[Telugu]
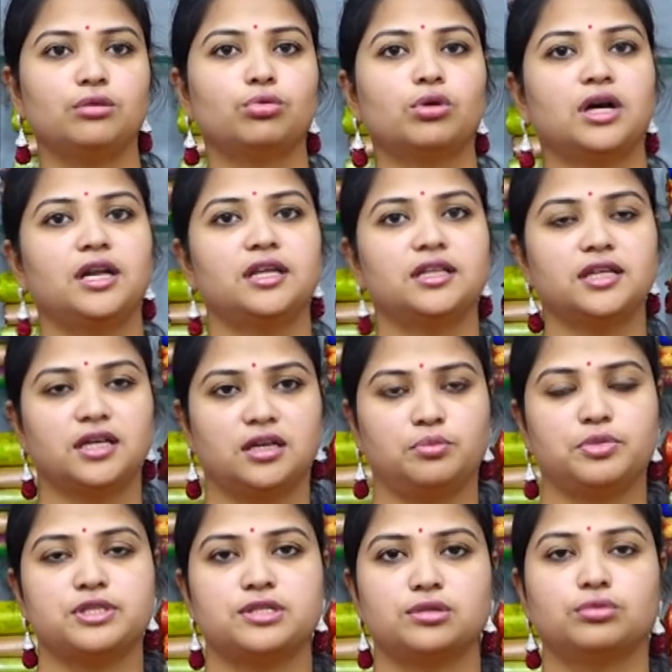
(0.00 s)
లుక్ అనేది
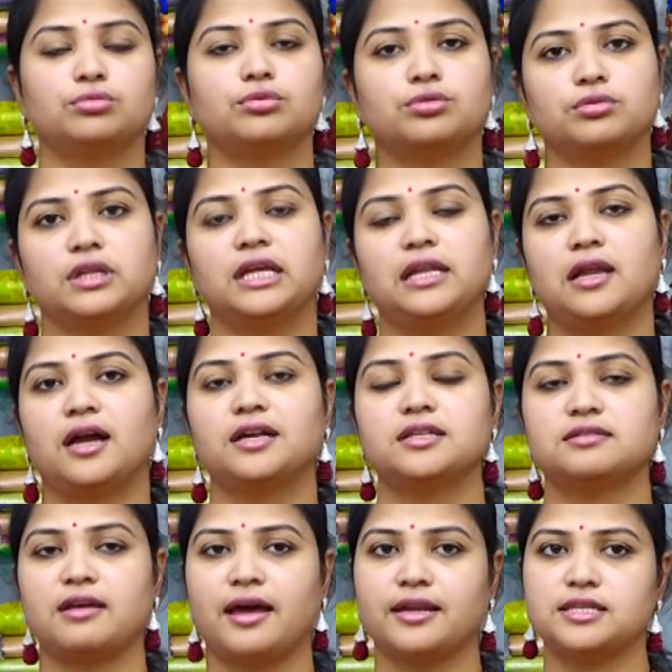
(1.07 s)
కనిపిస్తూ ఉంటుంది ఇలాంటి
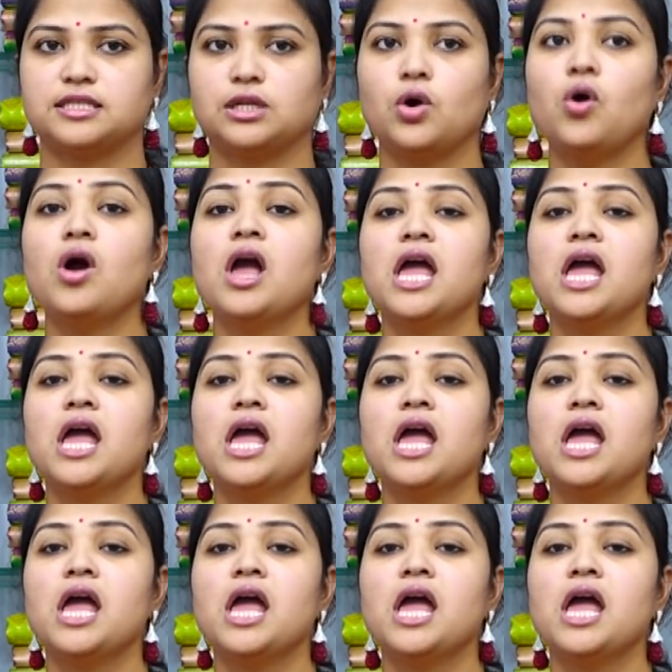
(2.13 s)
శారీస్లో